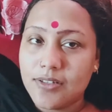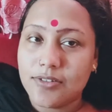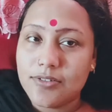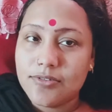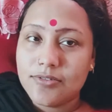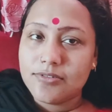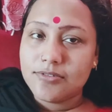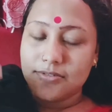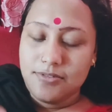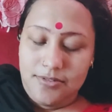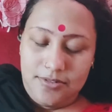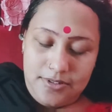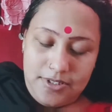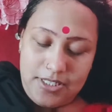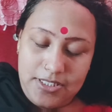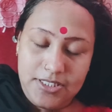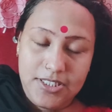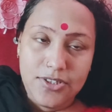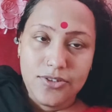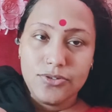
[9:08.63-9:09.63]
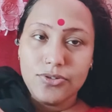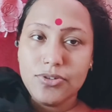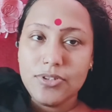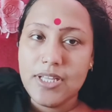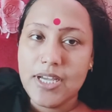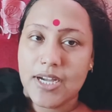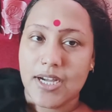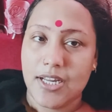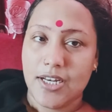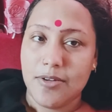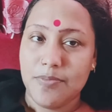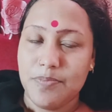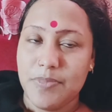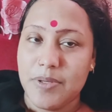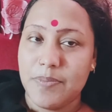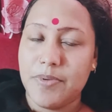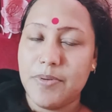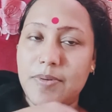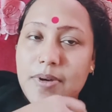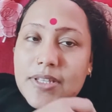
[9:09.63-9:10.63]
তো আজকে ওই তো দেখালাম
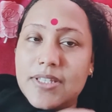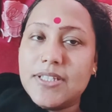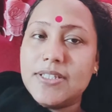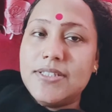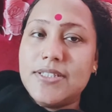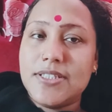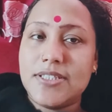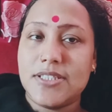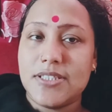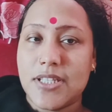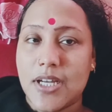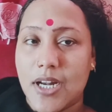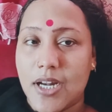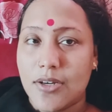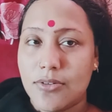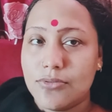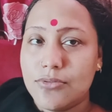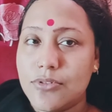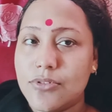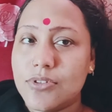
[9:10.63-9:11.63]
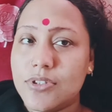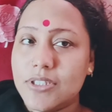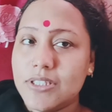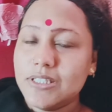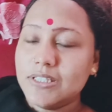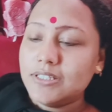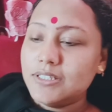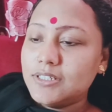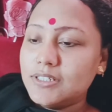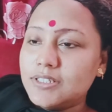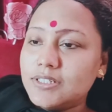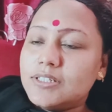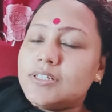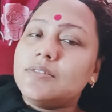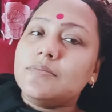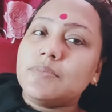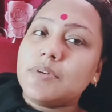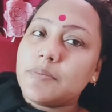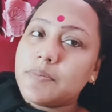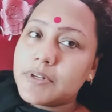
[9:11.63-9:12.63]
পেঁপে ভাতে দিয়েছি তাড়াহুড়োতে
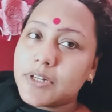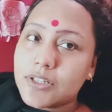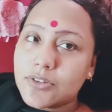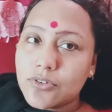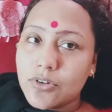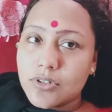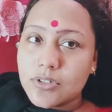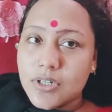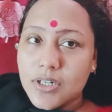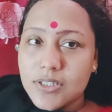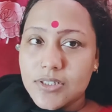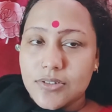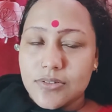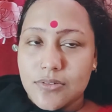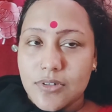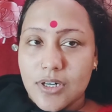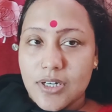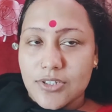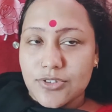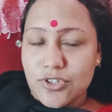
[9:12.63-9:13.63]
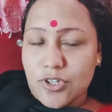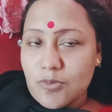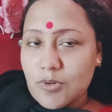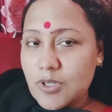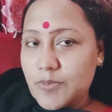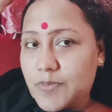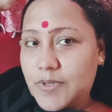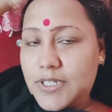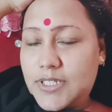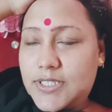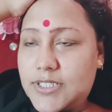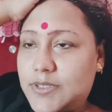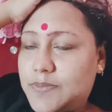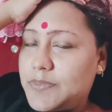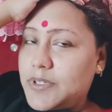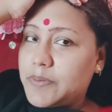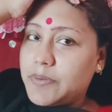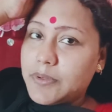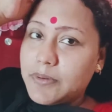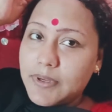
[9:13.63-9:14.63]
পেঁপেটা তরকারিও করার সময় পাইনি
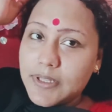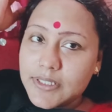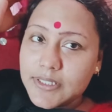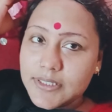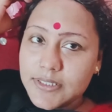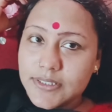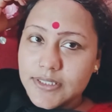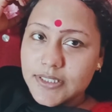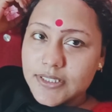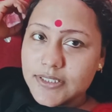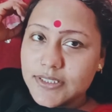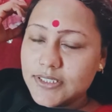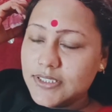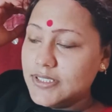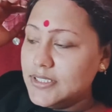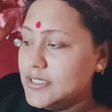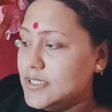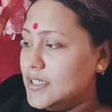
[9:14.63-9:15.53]
পেঁপে ভাতে দিয়েছি